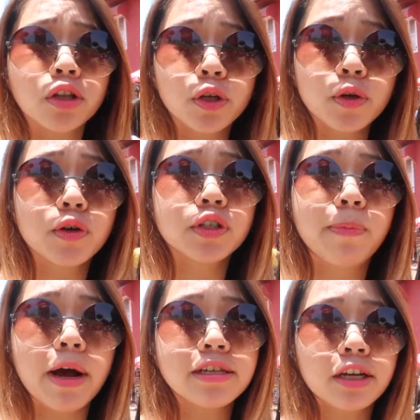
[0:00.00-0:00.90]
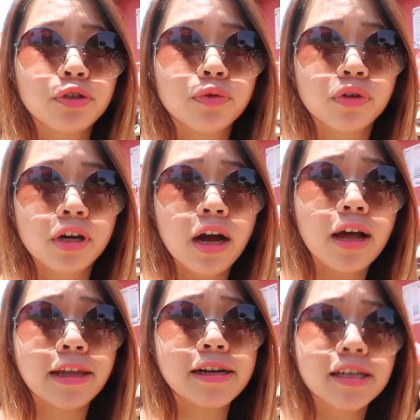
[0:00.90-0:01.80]
terus banyak
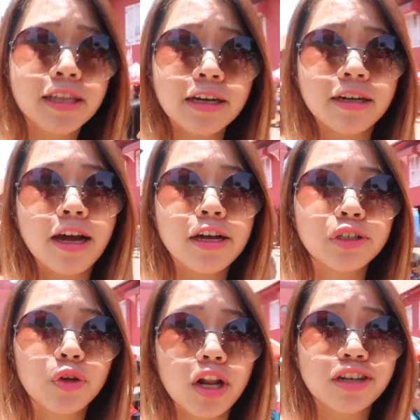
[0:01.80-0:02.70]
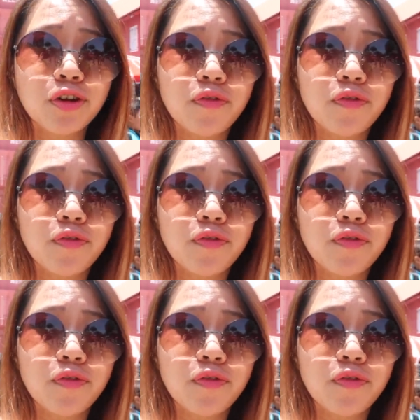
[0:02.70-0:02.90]
juga tenda-tenda yang jualan